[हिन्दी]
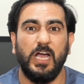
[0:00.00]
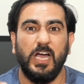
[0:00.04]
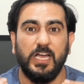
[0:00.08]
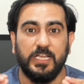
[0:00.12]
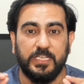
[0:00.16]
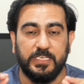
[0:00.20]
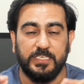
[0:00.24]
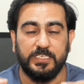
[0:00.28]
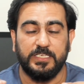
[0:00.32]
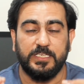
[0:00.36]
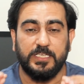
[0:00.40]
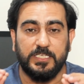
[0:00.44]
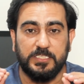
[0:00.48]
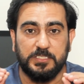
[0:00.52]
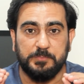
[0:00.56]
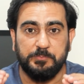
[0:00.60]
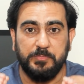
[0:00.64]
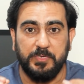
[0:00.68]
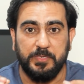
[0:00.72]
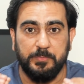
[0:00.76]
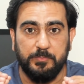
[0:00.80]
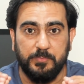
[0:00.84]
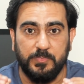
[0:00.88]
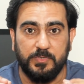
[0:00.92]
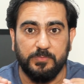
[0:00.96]
हकीकत
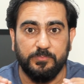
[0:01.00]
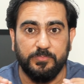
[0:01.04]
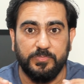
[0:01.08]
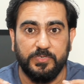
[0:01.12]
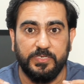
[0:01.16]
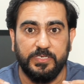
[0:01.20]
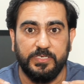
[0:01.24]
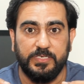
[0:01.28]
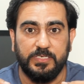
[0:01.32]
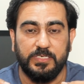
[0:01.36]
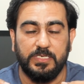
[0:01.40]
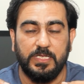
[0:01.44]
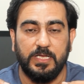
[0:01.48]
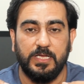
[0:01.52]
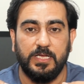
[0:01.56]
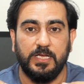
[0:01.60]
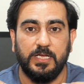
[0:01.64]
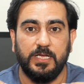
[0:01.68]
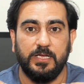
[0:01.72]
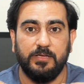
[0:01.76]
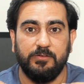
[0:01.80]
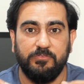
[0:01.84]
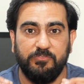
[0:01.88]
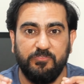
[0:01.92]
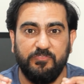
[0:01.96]
पे मबनी
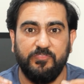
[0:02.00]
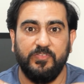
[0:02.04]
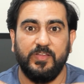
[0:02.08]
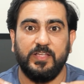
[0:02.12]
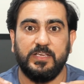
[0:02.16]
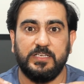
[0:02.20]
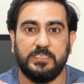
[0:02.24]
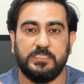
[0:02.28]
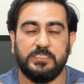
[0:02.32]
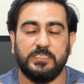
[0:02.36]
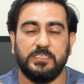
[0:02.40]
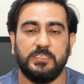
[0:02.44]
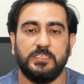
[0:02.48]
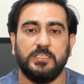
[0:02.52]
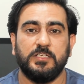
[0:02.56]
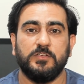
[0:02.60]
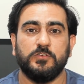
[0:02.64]
फैक्ट